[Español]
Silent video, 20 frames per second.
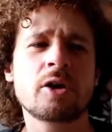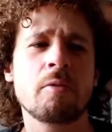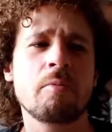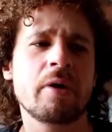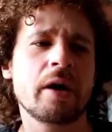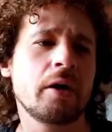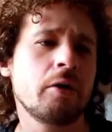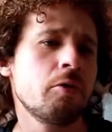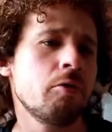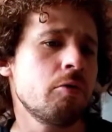
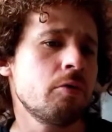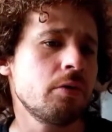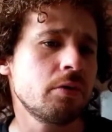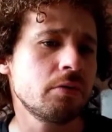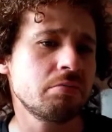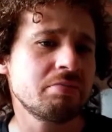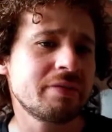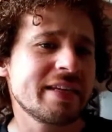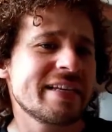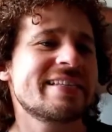como en
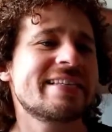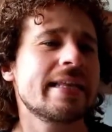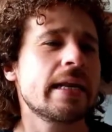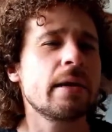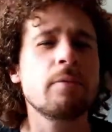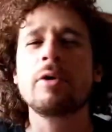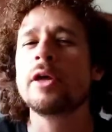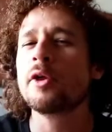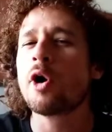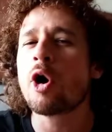un
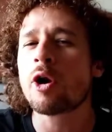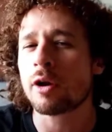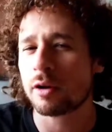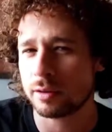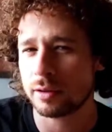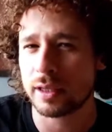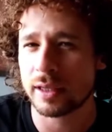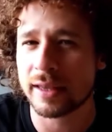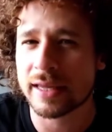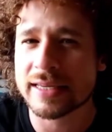
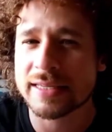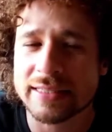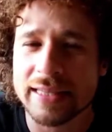distribuidor de,